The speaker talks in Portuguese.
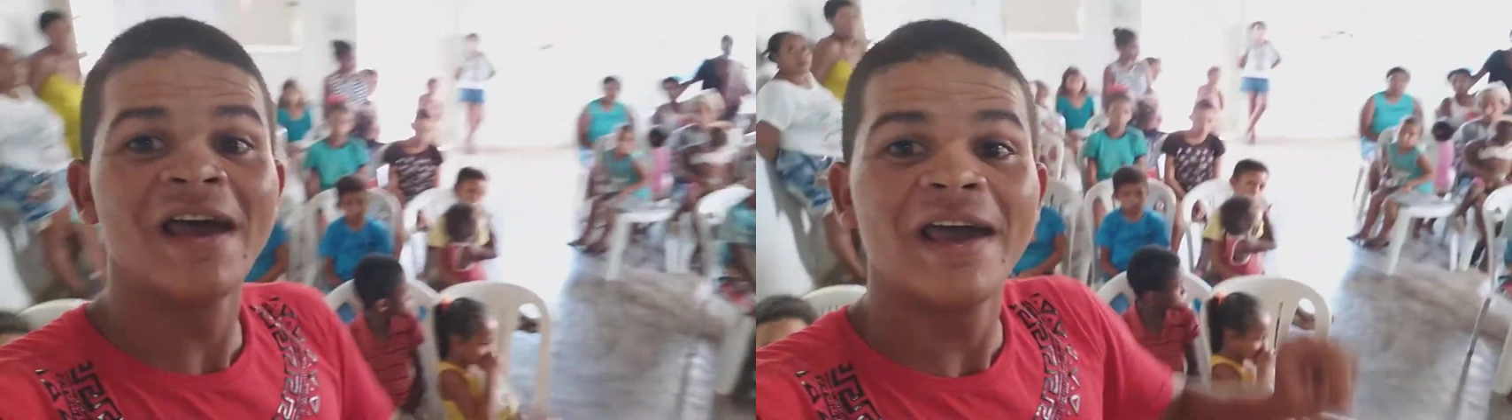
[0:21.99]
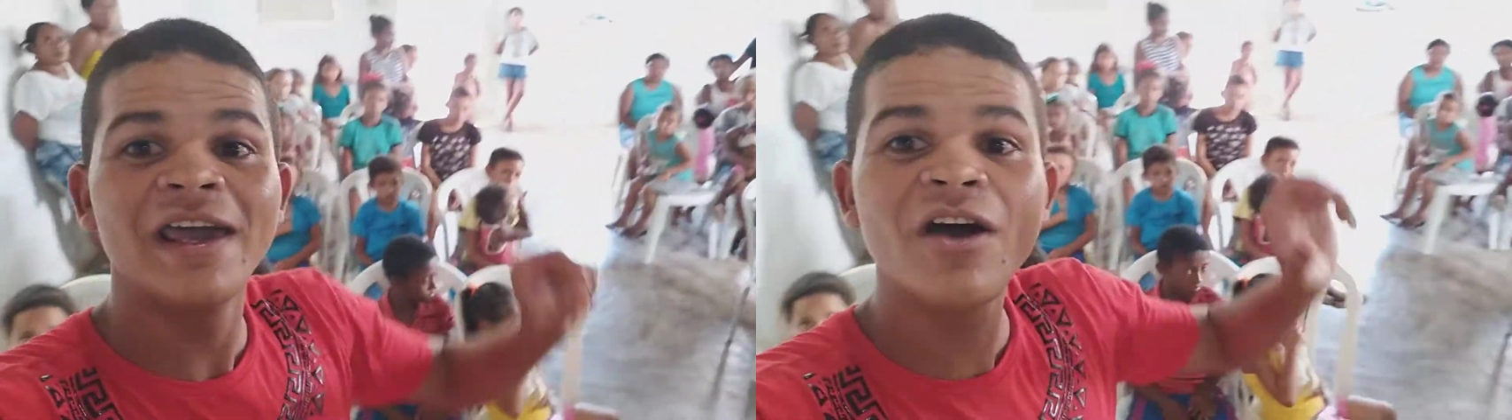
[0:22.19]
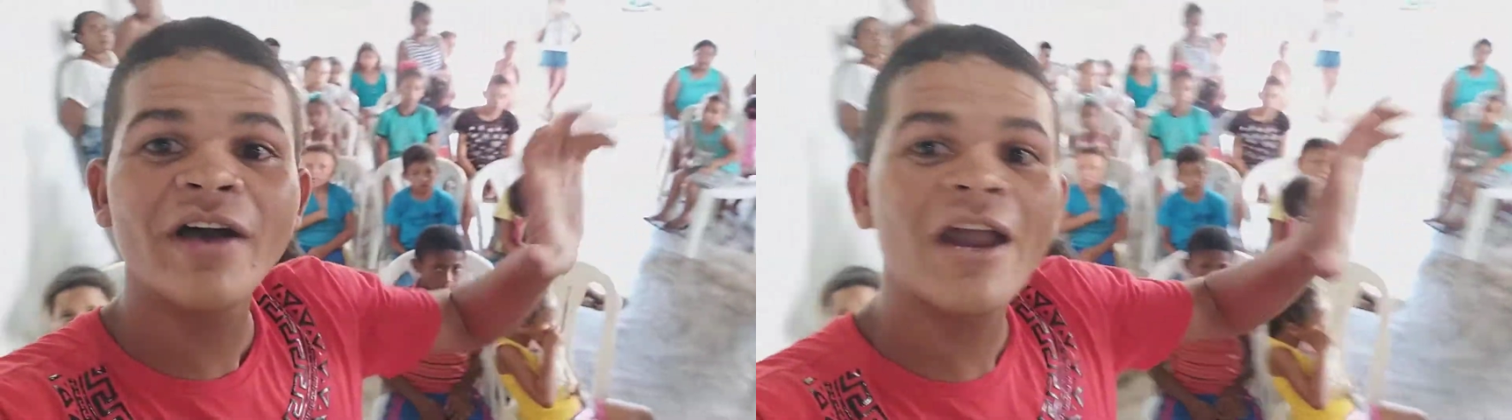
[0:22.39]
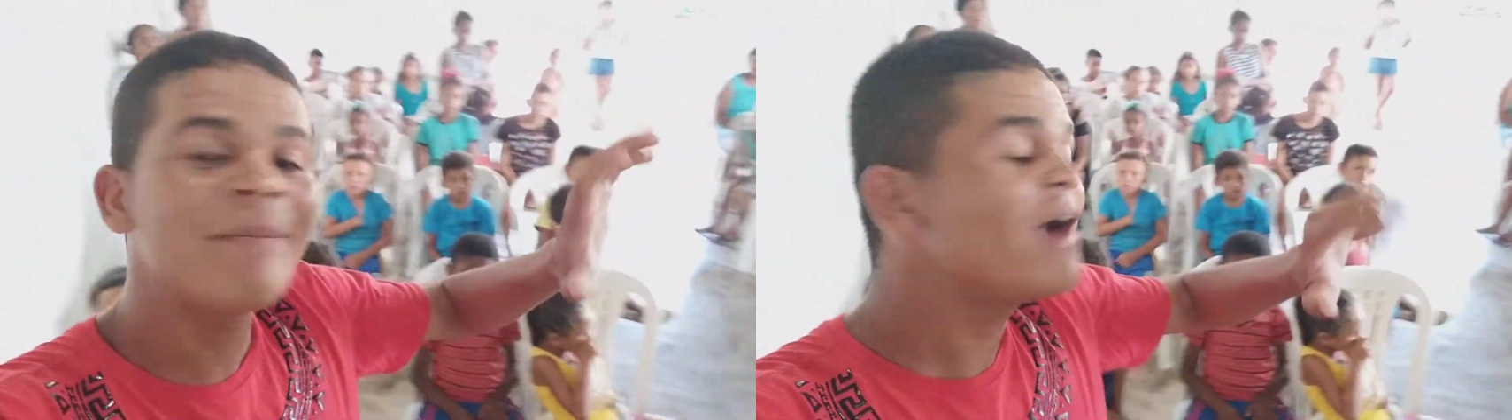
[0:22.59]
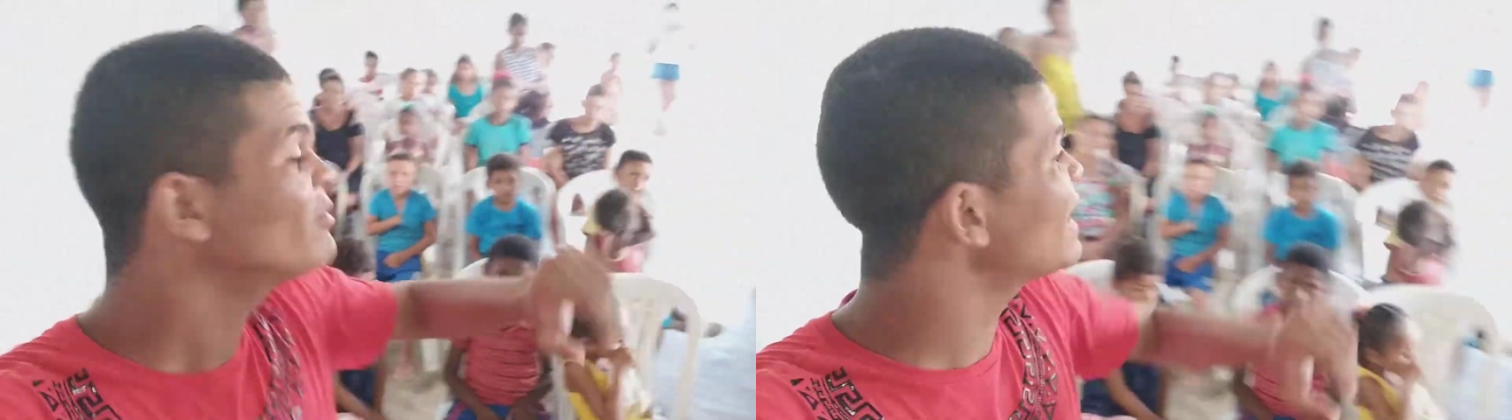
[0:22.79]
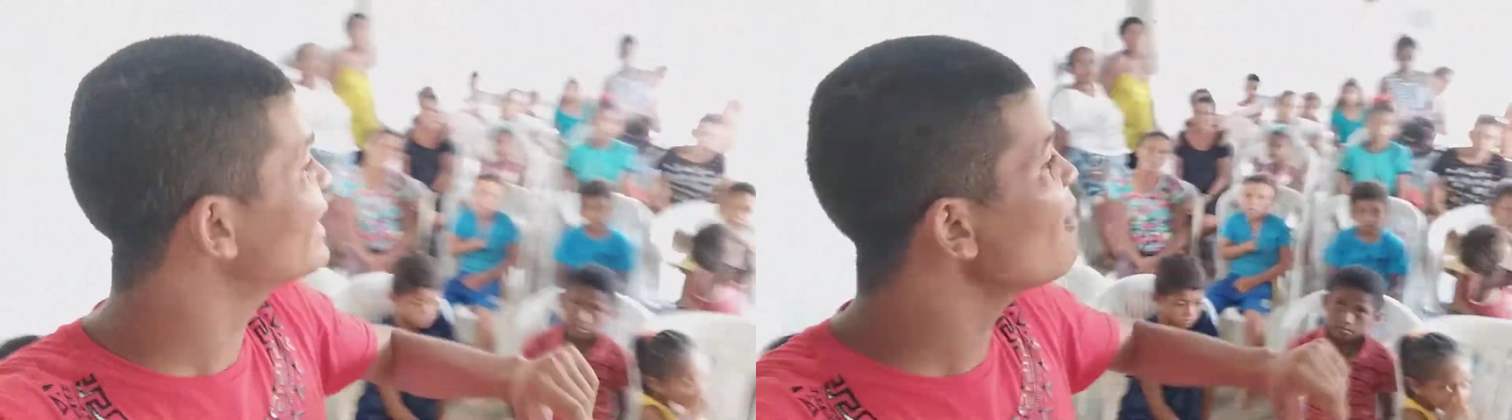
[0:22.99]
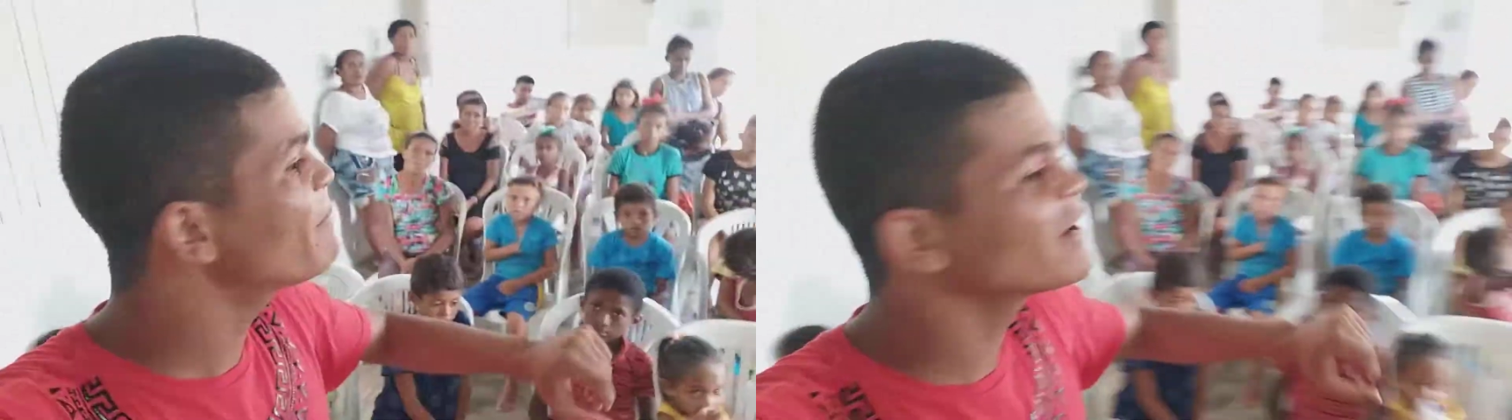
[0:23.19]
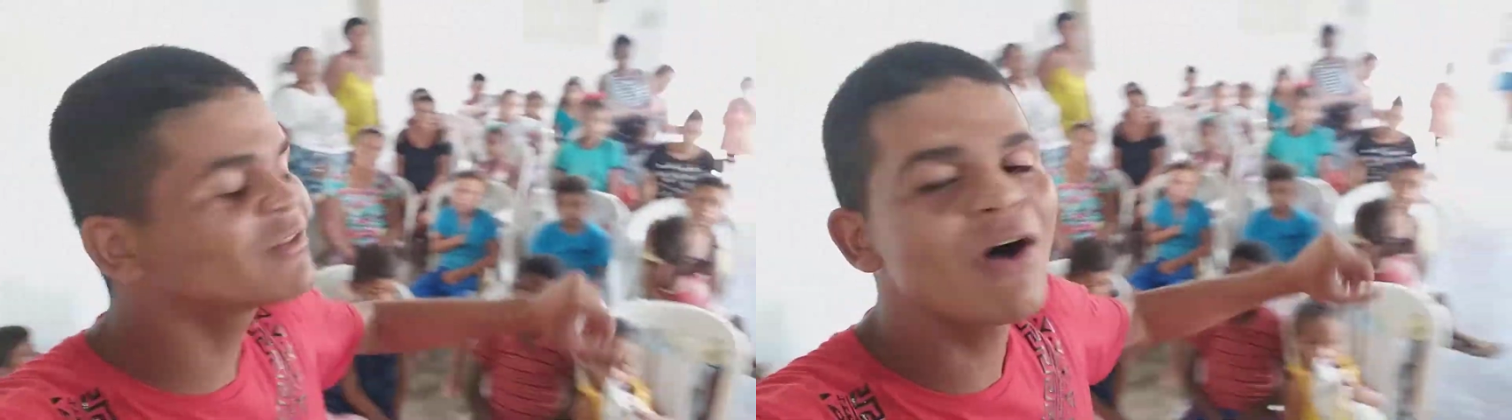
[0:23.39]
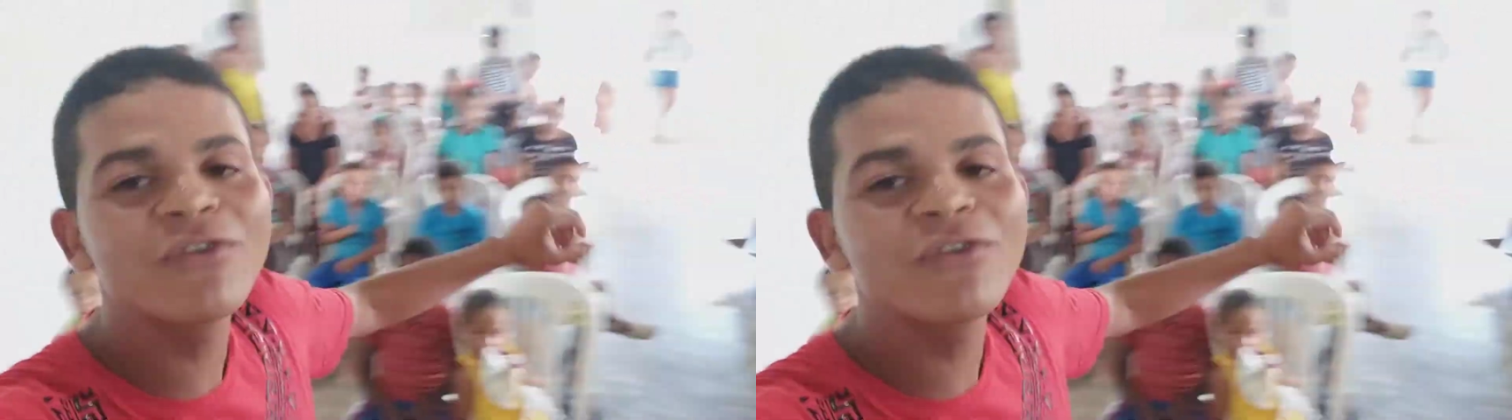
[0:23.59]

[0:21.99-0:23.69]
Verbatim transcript: E eu quero perguntar aqui ao pessoal,